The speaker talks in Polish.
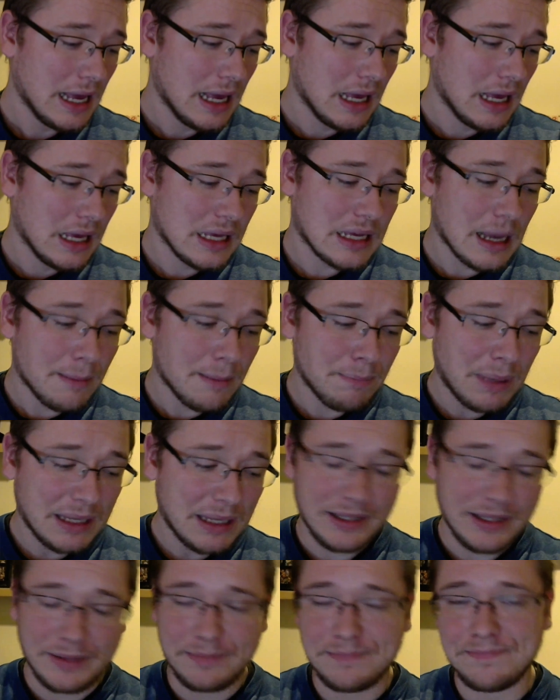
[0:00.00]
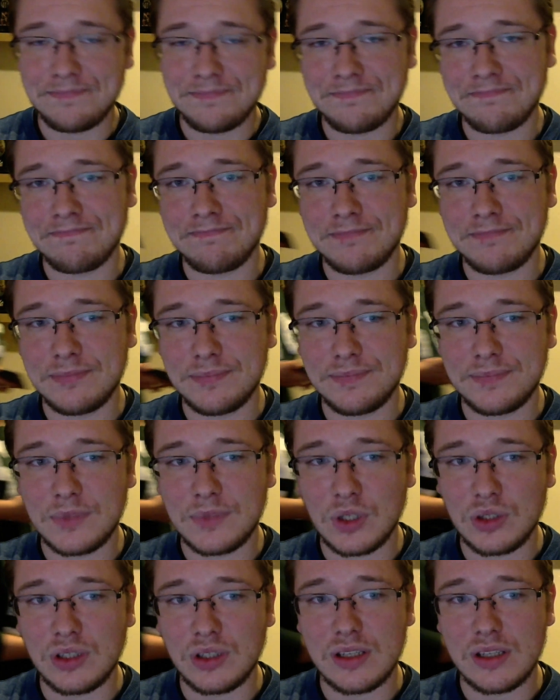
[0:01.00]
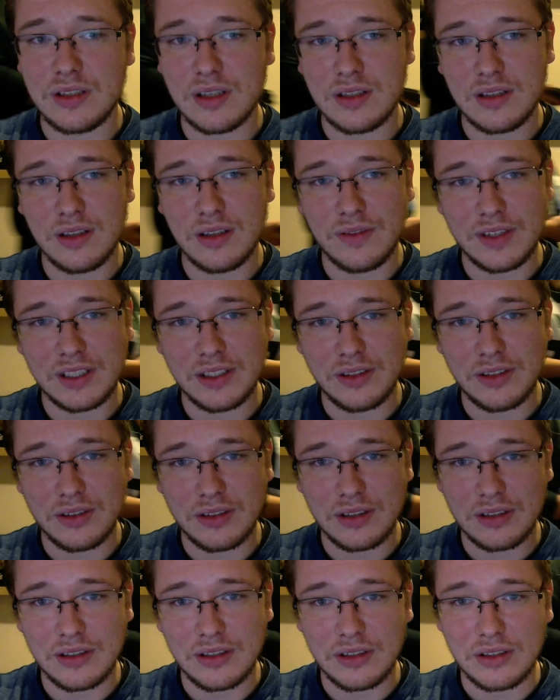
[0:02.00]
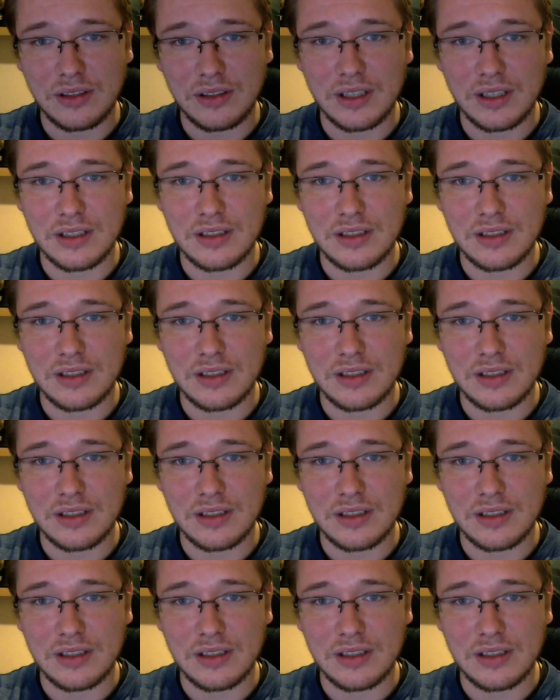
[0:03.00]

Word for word: kampanię to tyle, zdecydowanie to, to, to tyle, co,